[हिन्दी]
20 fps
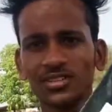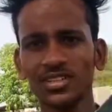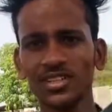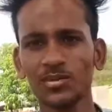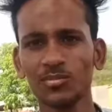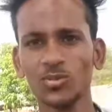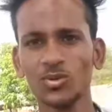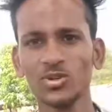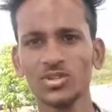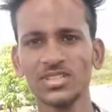ये
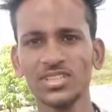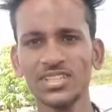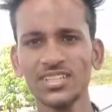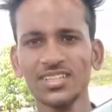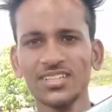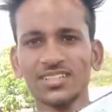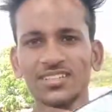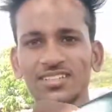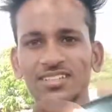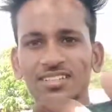बहुत ही
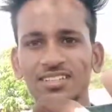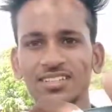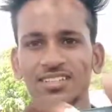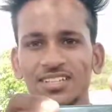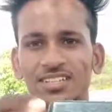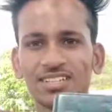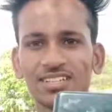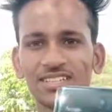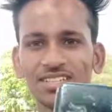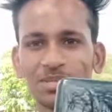
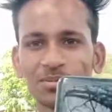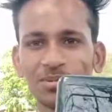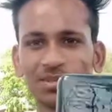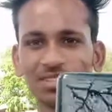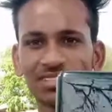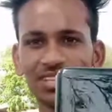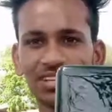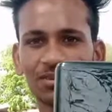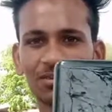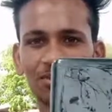
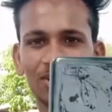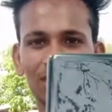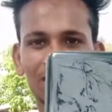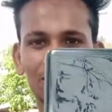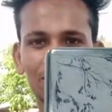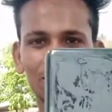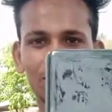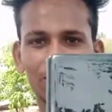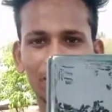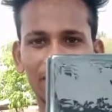चमकता हुआ
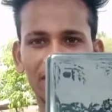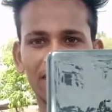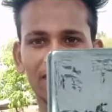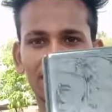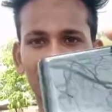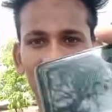मोबाइल